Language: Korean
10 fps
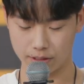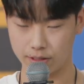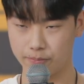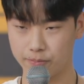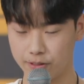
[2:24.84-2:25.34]
게
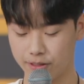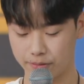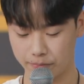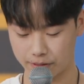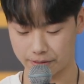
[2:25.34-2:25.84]
힘들긴
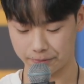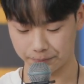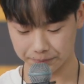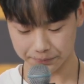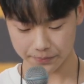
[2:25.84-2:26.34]
합니다.
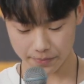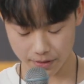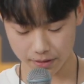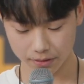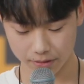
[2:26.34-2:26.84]

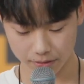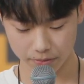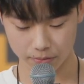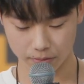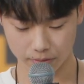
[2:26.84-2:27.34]
그래도
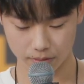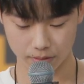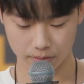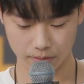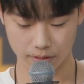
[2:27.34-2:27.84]
뭐
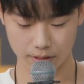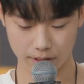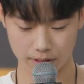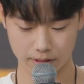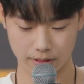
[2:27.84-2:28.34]
용기를
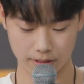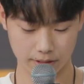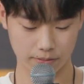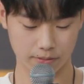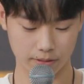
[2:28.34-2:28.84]
내야
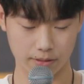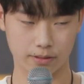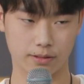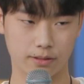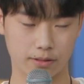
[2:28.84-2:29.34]
자신이 원하는
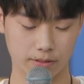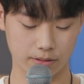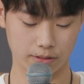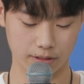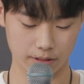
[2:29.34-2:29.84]
걸 얻을
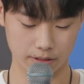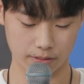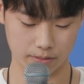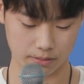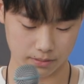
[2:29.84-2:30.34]
수 있겠죠.
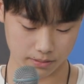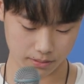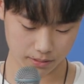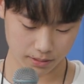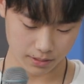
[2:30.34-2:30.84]

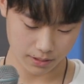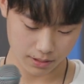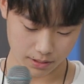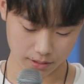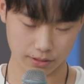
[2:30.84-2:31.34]

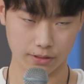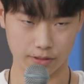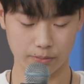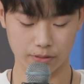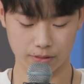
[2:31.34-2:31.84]

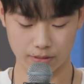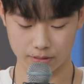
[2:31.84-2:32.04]
저처럼요.